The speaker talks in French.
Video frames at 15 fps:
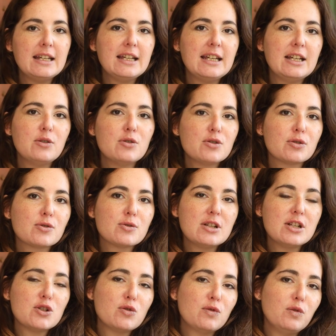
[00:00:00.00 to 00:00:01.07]
et
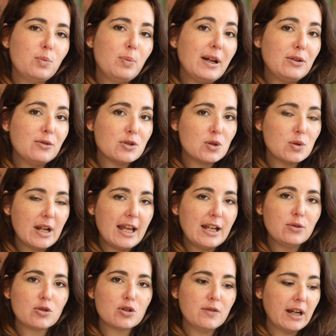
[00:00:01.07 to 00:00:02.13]
aujourd'hui, je ne veux pas de
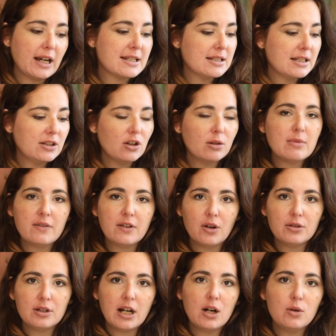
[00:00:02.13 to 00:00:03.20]
soleil, donc je vais rester dans ma
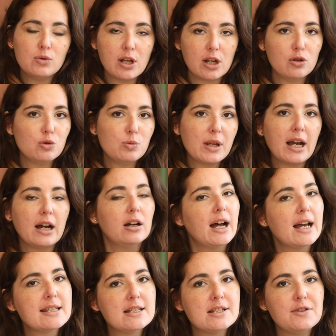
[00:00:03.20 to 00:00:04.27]
véranda où il y a une lumière
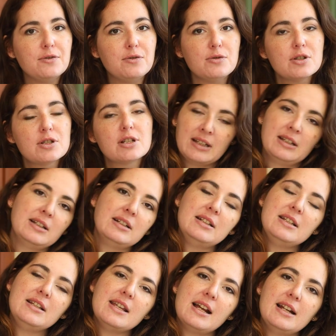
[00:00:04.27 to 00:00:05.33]
assez diffuse.
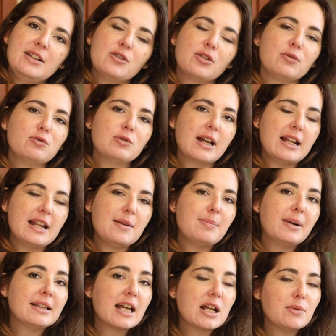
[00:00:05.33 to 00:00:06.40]
L'idéal étant de vous caler
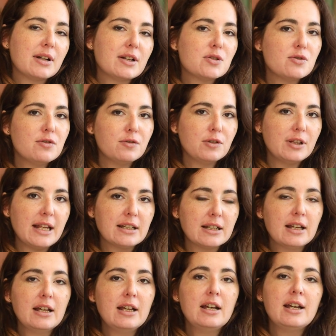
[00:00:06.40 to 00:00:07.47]
pas très loin d'une fenêtre.
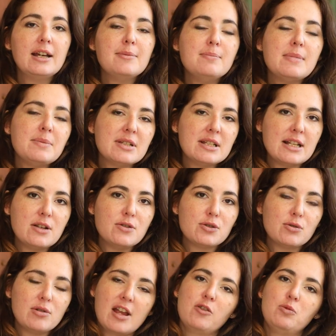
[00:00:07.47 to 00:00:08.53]
Même s'il y a du
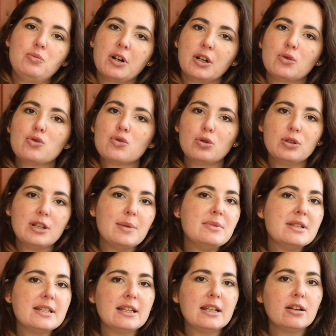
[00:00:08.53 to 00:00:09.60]
soleil, vous pourrez toujours le
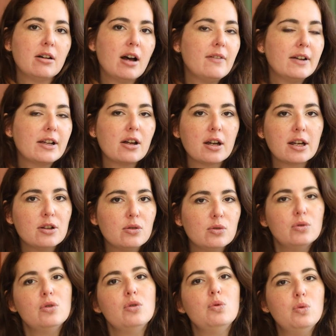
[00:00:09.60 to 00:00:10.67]
tamiser euh, avec un
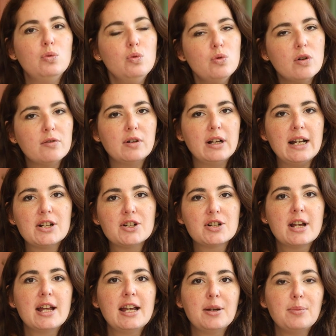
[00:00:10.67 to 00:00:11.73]
rideau ou un
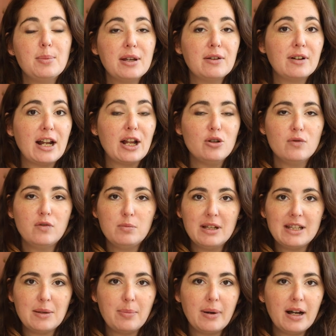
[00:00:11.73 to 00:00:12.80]
voilage. Mais voilà, ne vous
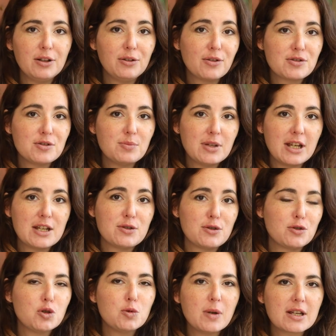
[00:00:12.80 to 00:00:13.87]
mettez pas dans une pièce
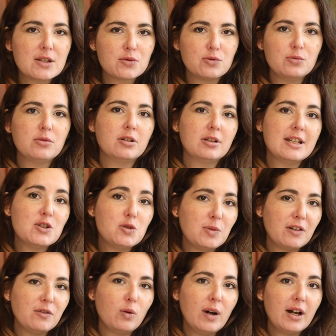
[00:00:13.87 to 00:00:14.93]
super sombre et
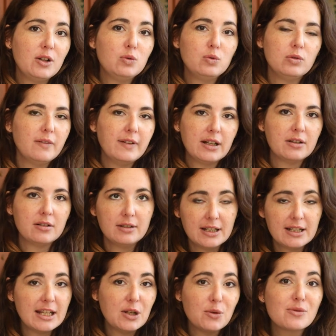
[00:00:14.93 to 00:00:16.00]
super froide ou avec euh,
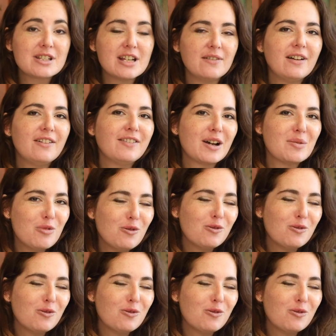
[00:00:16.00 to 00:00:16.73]
des néons, ça va vraiment